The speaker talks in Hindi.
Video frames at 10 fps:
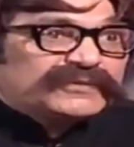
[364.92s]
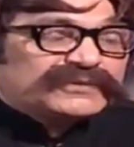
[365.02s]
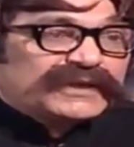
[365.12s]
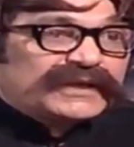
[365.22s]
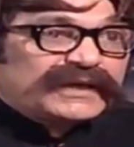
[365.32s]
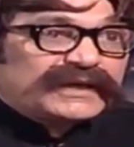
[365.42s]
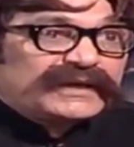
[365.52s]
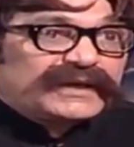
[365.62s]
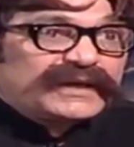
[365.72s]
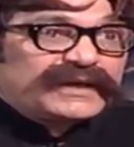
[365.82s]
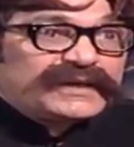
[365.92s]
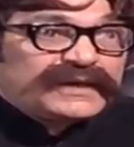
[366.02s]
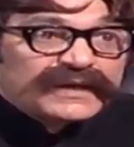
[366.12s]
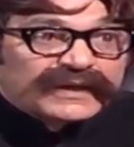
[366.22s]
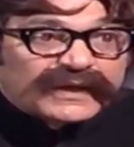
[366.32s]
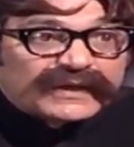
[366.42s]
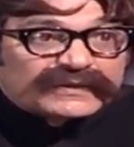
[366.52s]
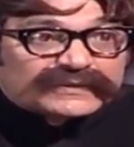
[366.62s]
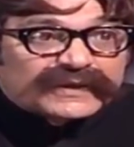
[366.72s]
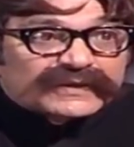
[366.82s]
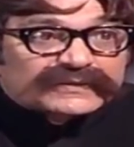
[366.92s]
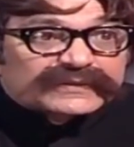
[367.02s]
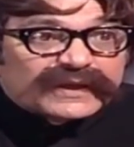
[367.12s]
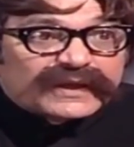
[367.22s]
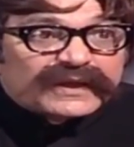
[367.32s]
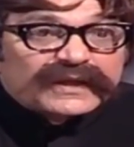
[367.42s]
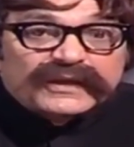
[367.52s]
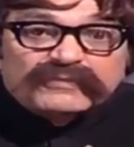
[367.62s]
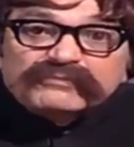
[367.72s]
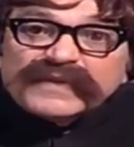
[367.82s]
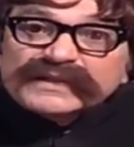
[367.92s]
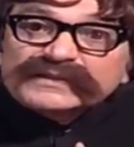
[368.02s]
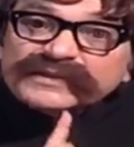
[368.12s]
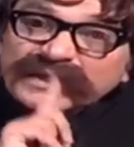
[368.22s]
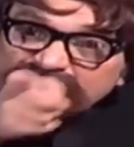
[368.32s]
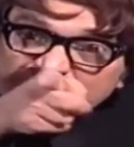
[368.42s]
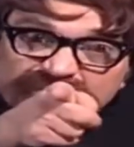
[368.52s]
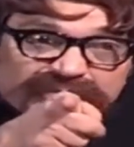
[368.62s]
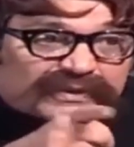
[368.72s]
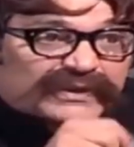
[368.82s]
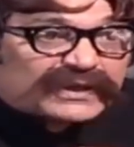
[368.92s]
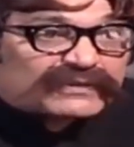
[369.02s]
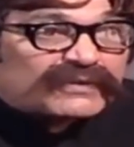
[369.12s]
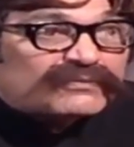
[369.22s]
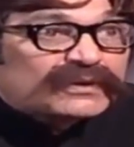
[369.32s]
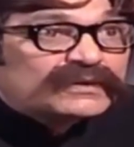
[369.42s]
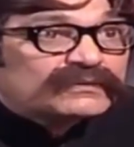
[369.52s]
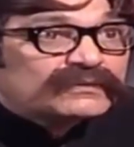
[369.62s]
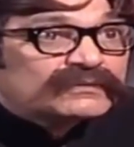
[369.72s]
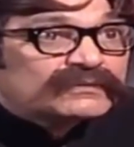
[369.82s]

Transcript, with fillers: मुझसे कह रही है कि इस घर से मैं तेरी रुखसती करवाऊंगी